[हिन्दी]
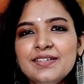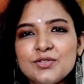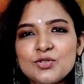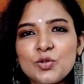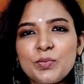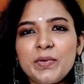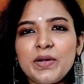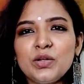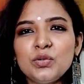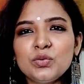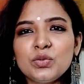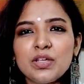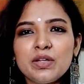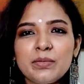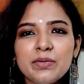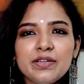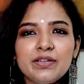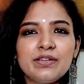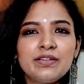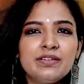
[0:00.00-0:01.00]
isko pehnu kya
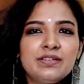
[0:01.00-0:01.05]
main